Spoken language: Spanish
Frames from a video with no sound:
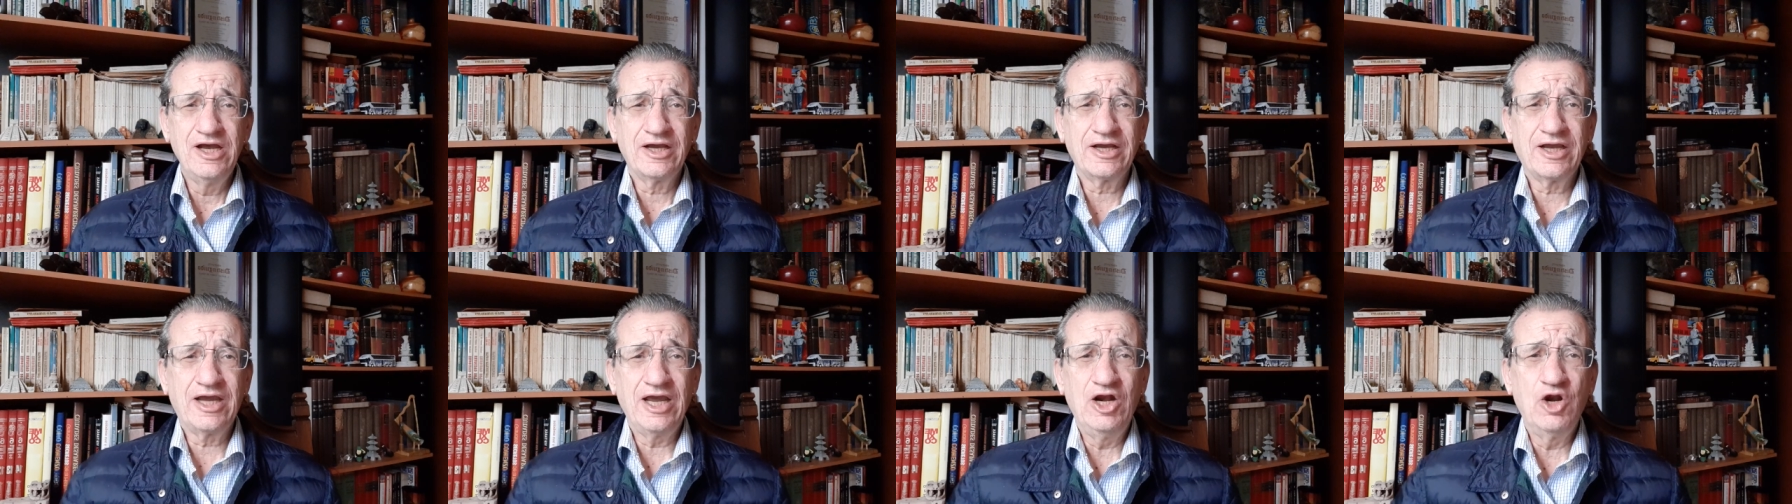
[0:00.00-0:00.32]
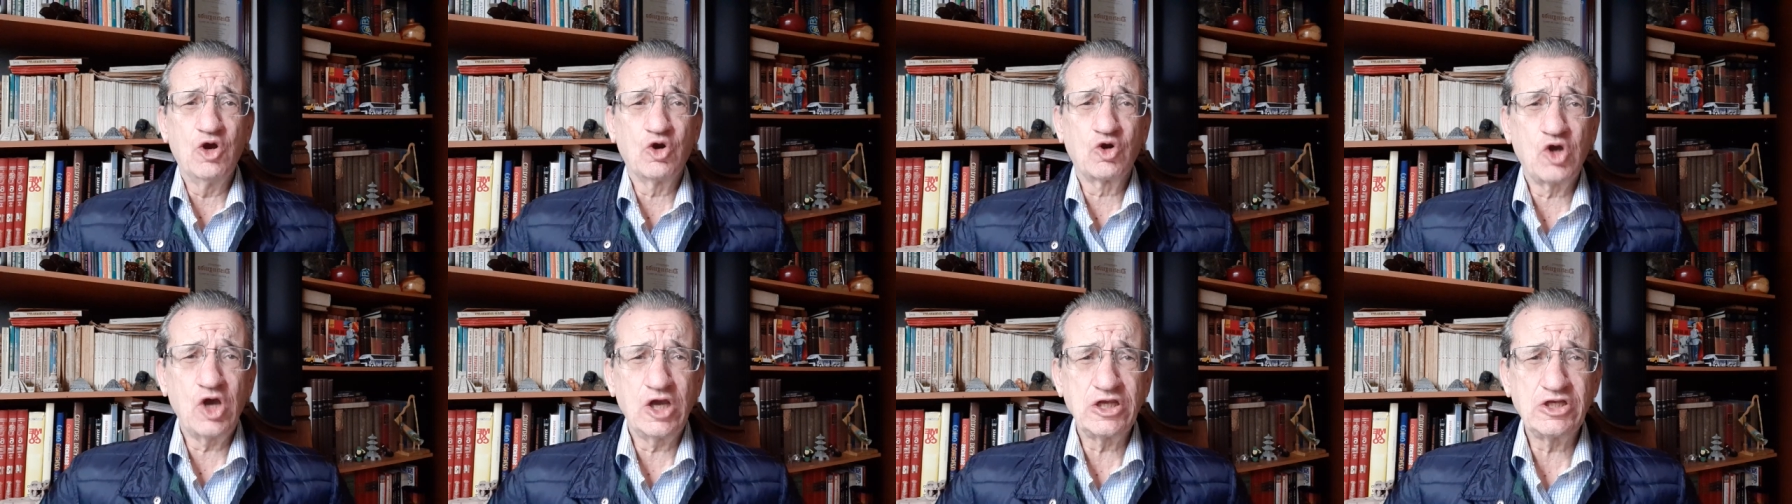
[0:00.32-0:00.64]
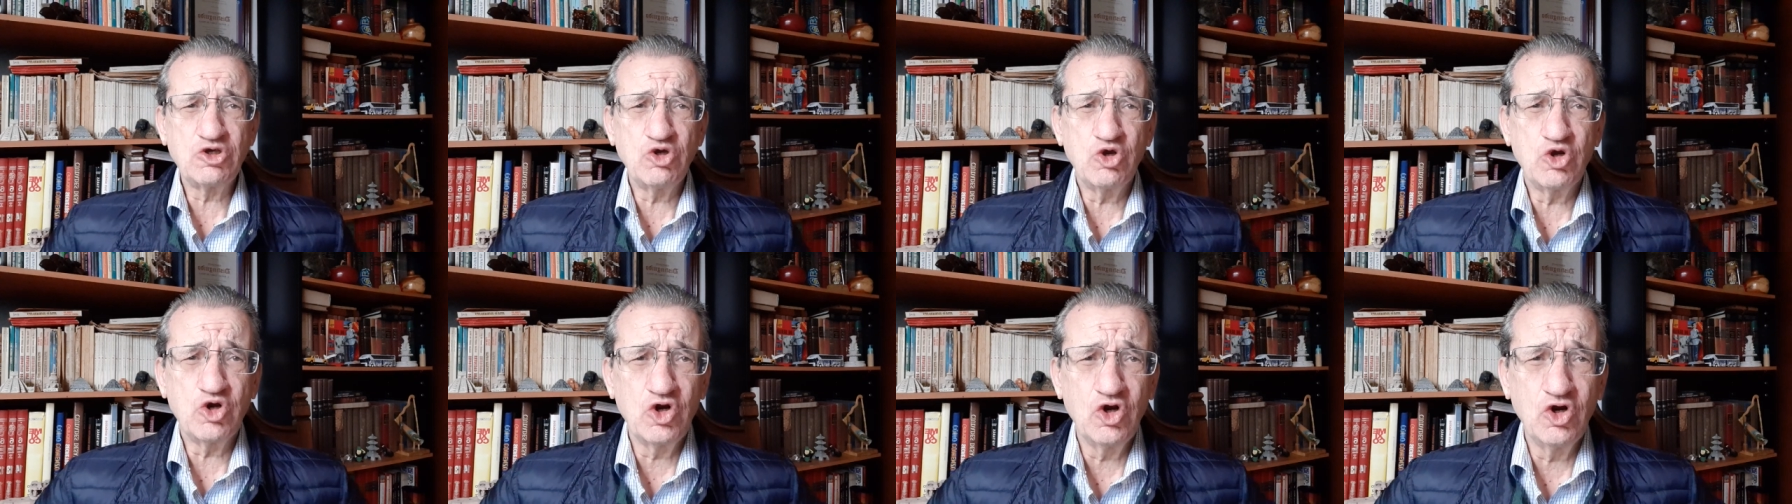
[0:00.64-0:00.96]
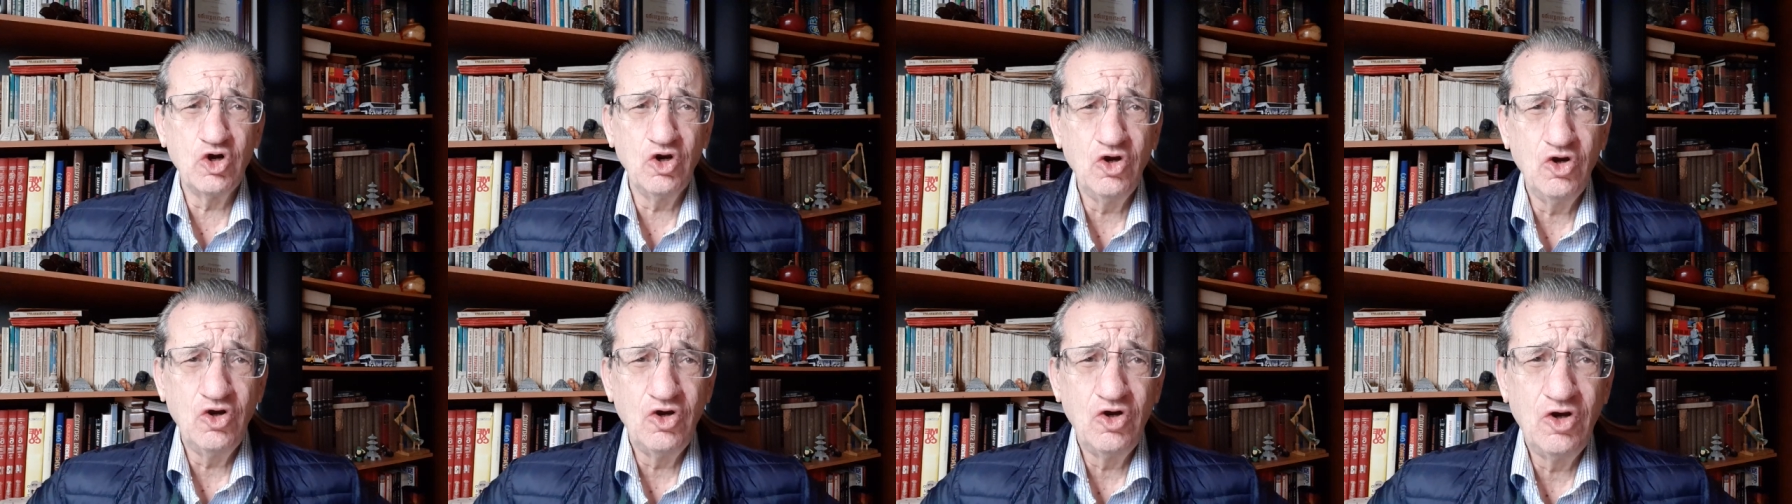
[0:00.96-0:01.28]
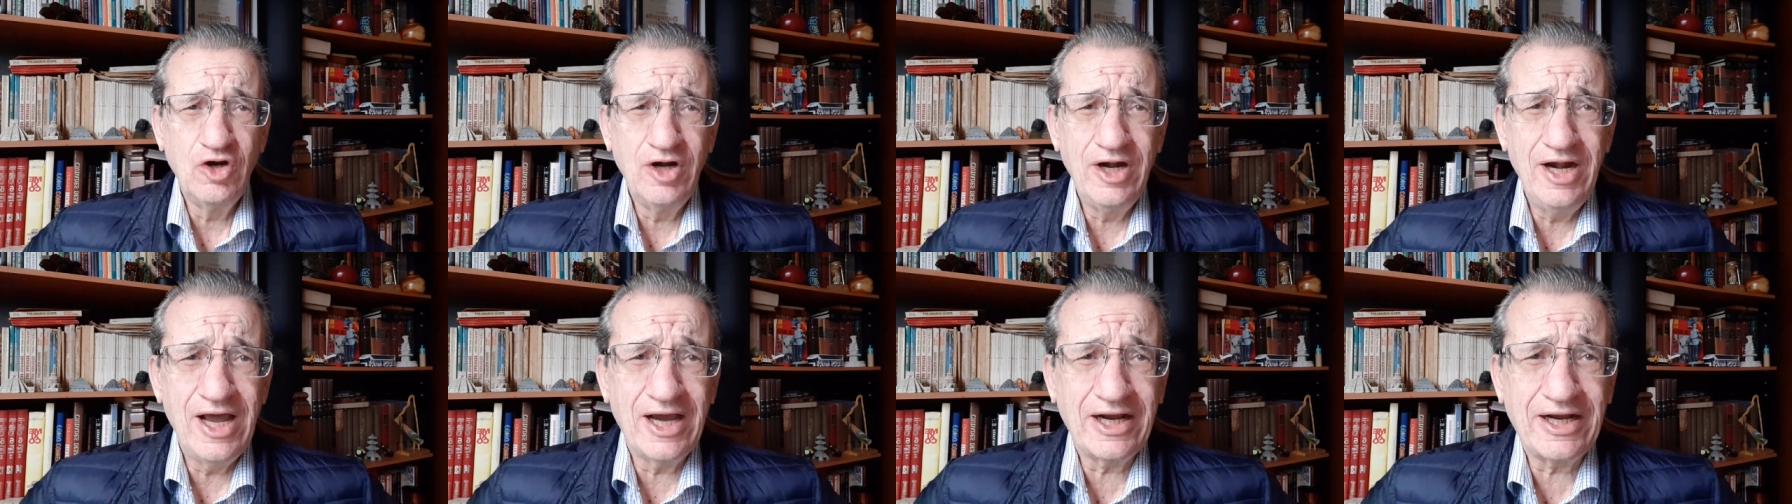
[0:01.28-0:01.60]
que le ocasionó
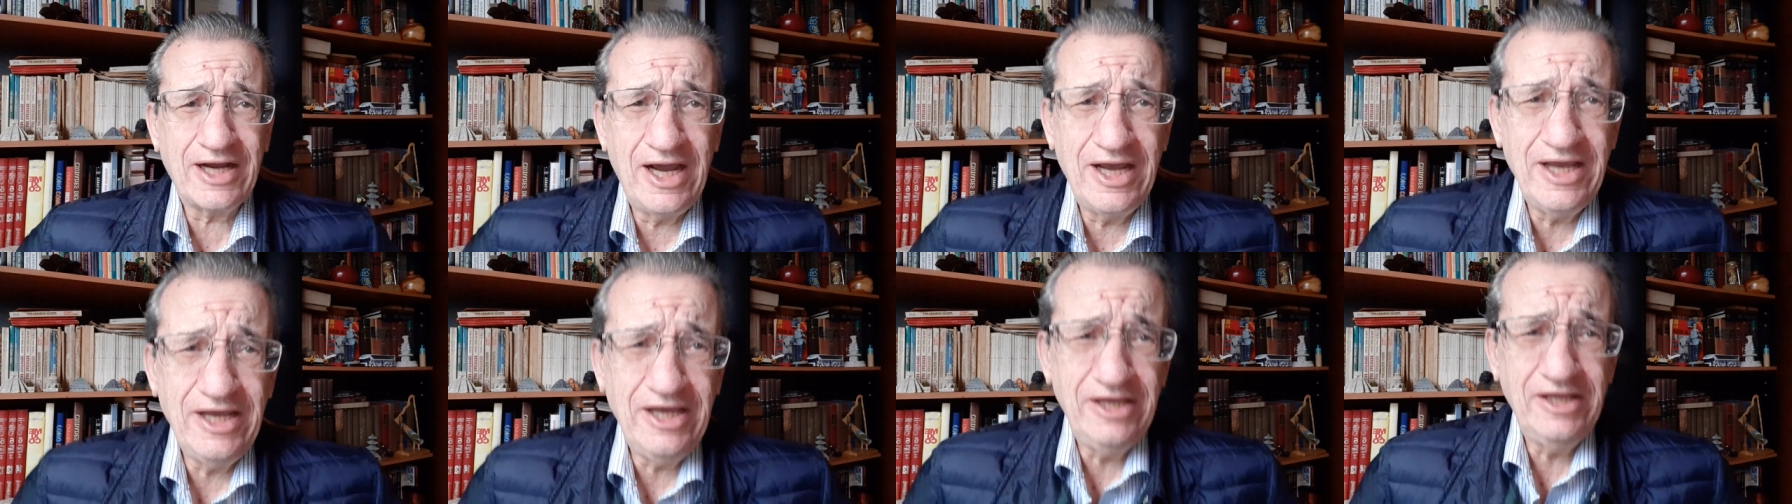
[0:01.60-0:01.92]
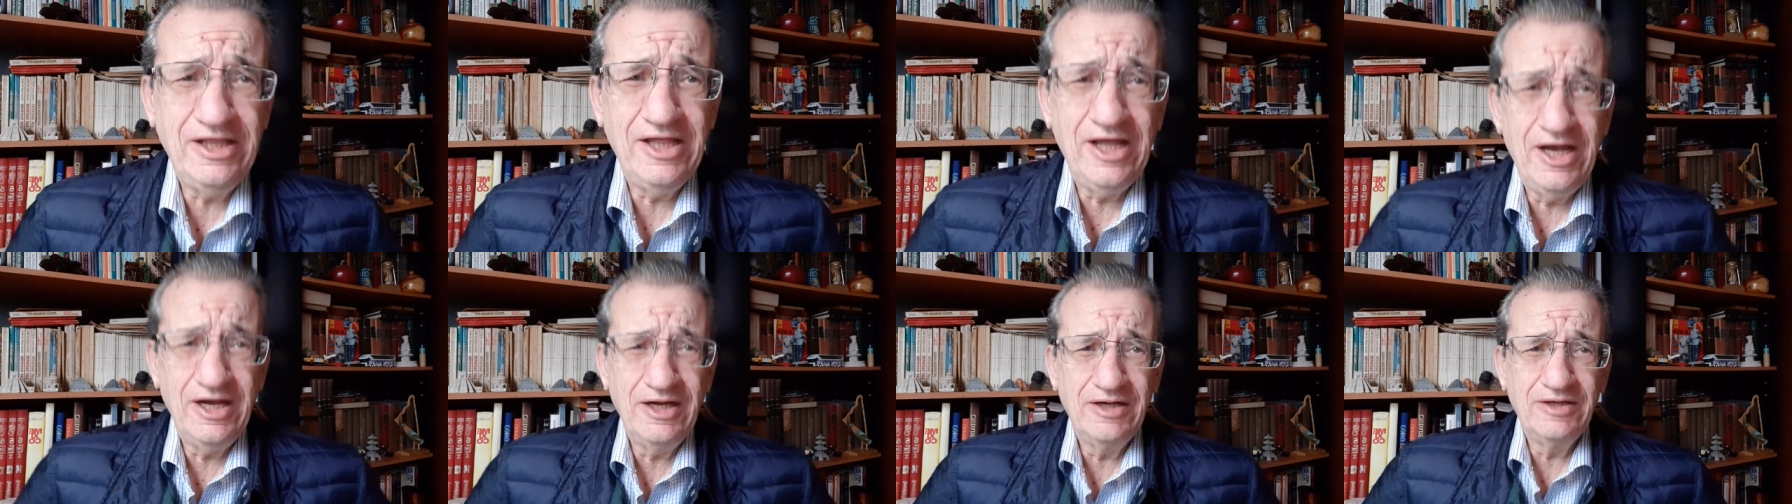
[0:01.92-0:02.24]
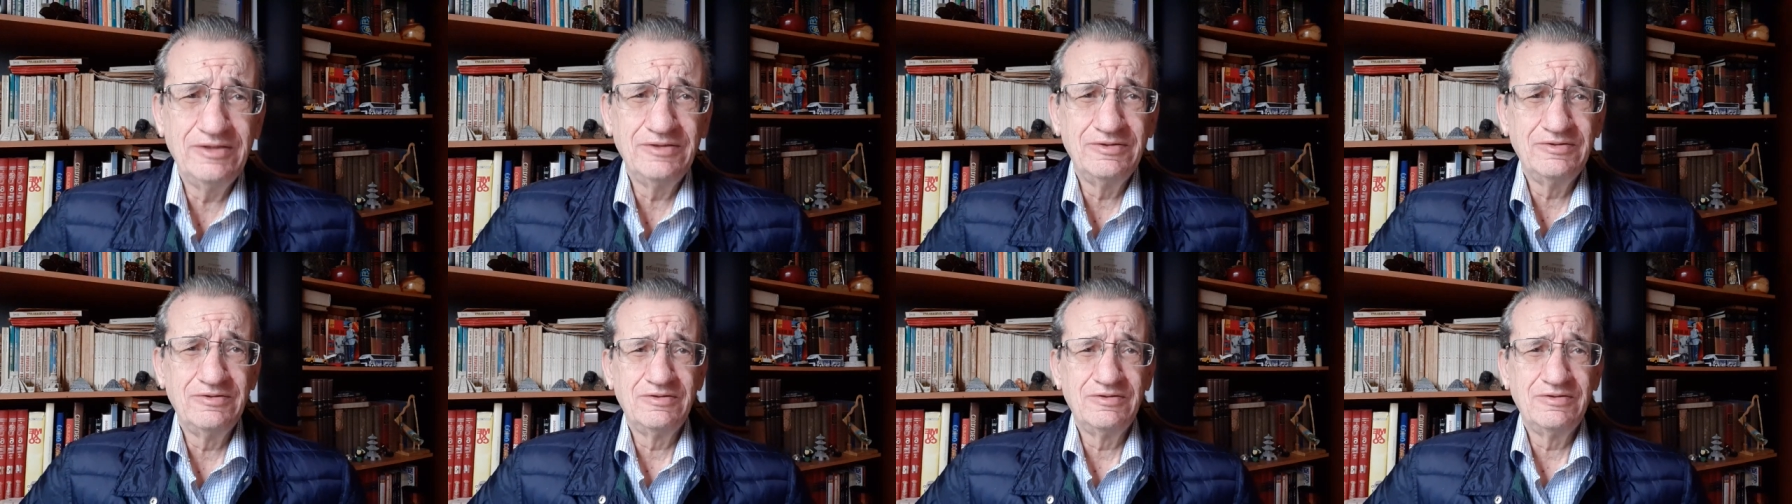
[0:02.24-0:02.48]
la caída